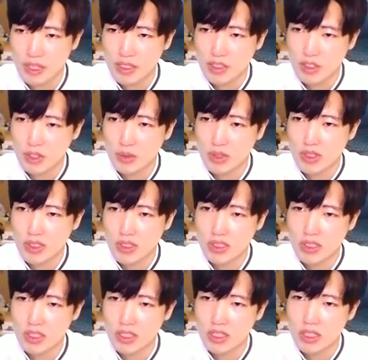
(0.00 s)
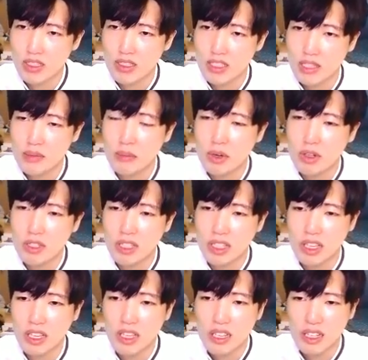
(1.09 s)
그러면은 긴
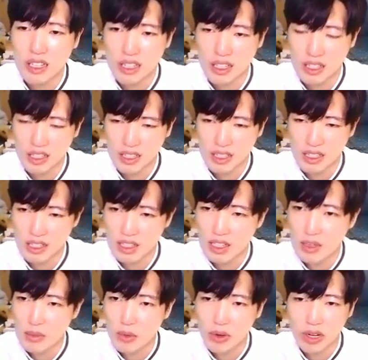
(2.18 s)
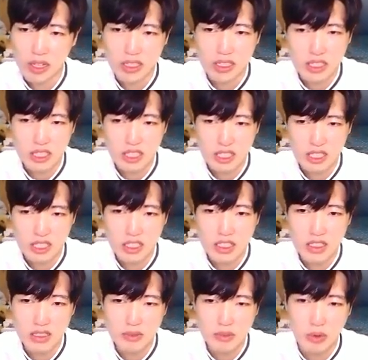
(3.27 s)
머리에 뭔가
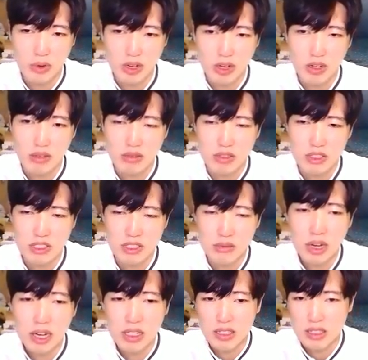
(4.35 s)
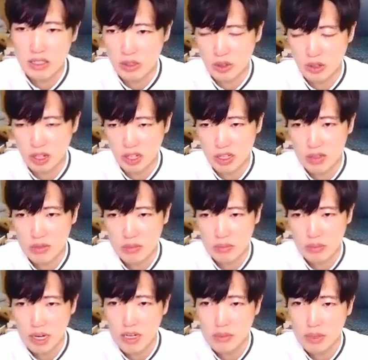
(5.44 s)
긴 뭔가 치마 같은 거랑
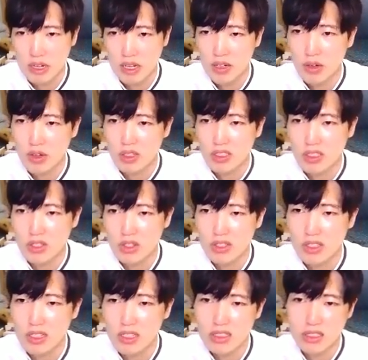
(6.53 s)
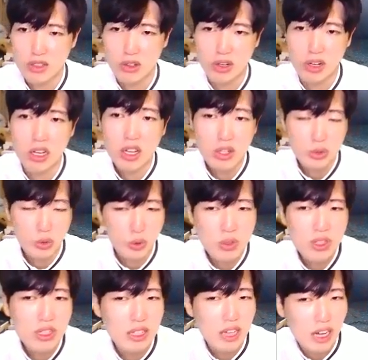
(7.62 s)
팔랑팔랑거린 천 같은 거랑
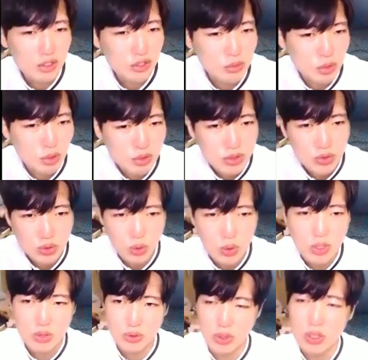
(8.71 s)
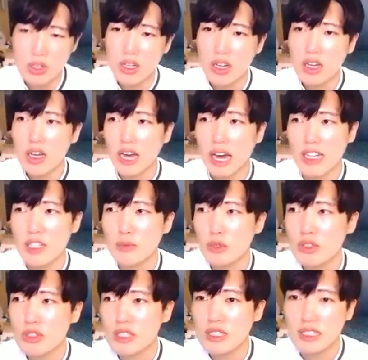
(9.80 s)
이런게 나와주면 훨씬 좋겠죠
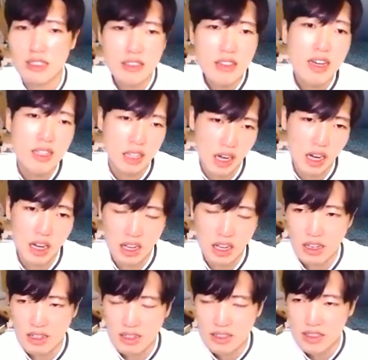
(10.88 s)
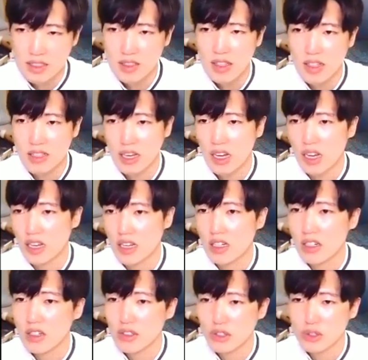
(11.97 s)
아니면은 기사다 기사다
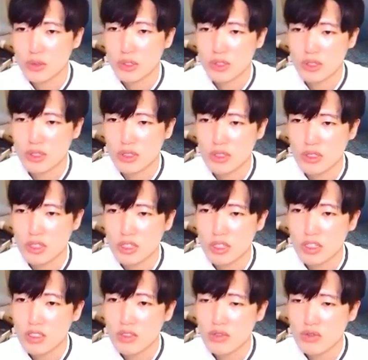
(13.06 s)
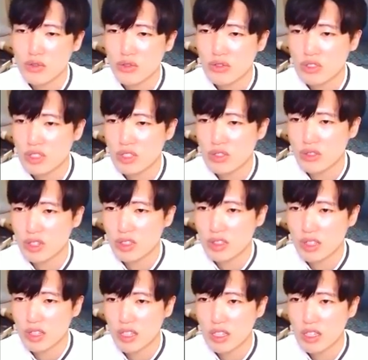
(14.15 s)
그러면은 투구
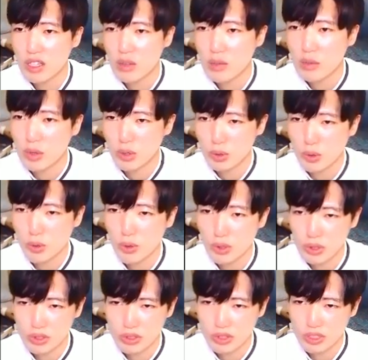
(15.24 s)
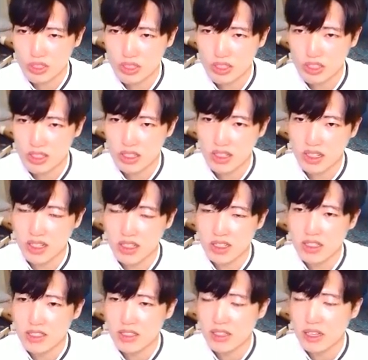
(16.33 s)
실루엣에 뭐이런 것들
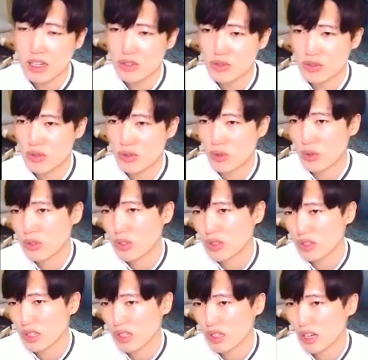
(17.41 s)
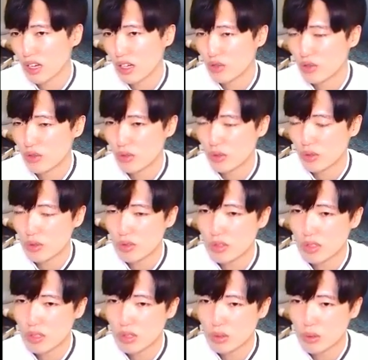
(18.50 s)
나와주고 적당히 나와주고
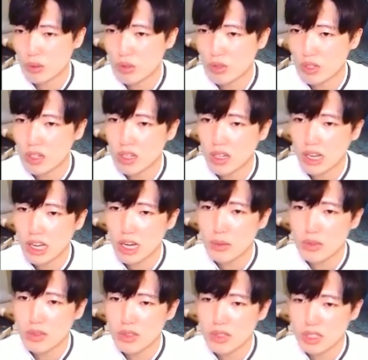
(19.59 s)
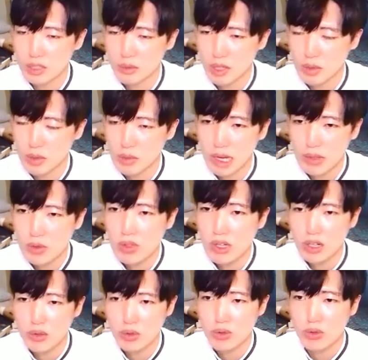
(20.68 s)
그리고 가본 느낌의 뭐 망토
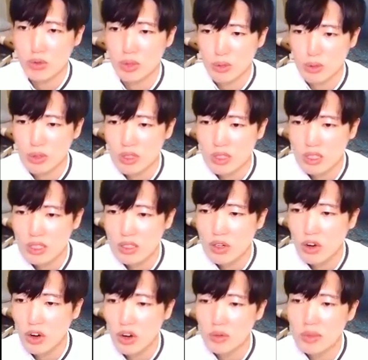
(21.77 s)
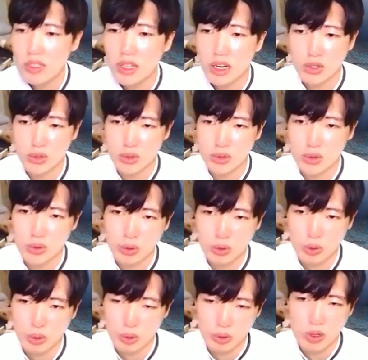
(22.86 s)
달아줘도 되고 큰 거미 나와줘도 좋고